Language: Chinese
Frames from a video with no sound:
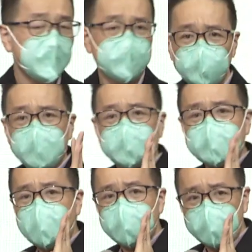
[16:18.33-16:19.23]
所以
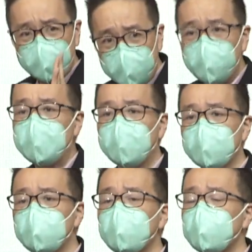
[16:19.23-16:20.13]
在你生命当
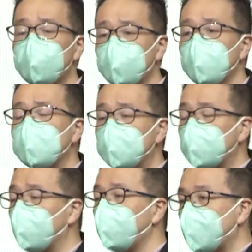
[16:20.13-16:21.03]
中学习
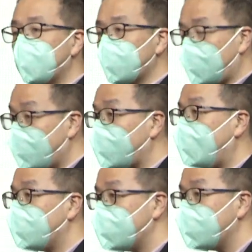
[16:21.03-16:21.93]
成为一个慷慨
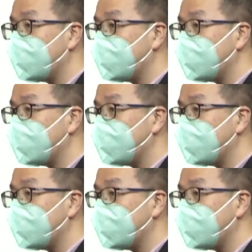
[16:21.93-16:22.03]
的人。